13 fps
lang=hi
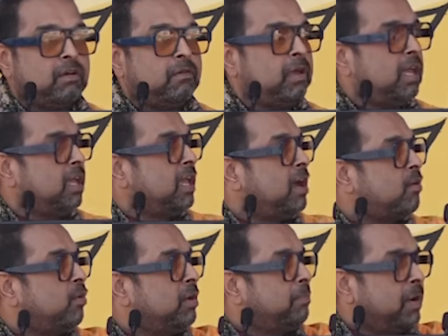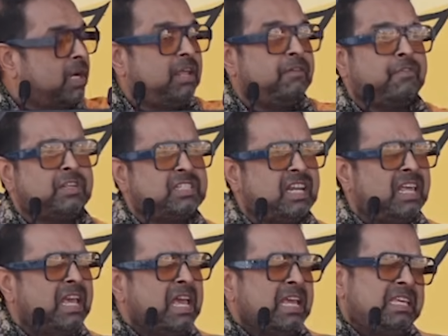उत्सव है या कोई बर्थडे
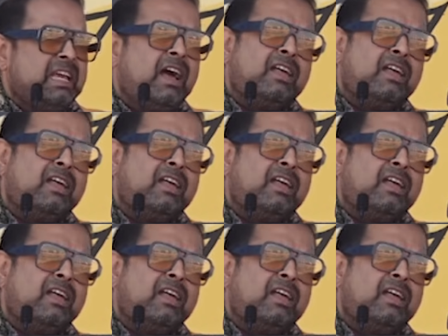फंक्शन है